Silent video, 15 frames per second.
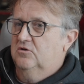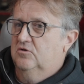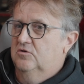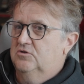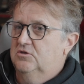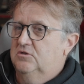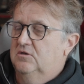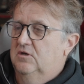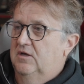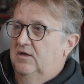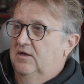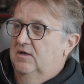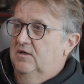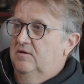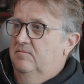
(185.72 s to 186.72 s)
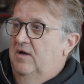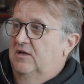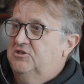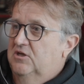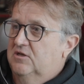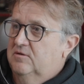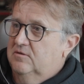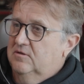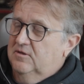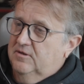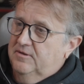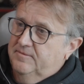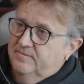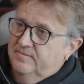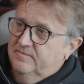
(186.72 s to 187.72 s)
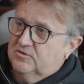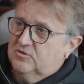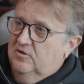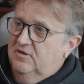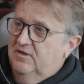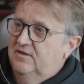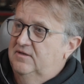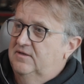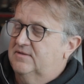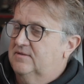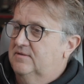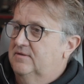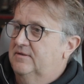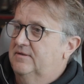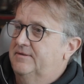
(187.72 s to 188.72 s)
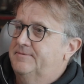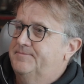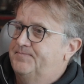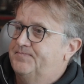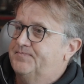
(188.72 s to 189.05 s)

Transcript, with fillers: chodzi. Maciek e, z kolei jest. E,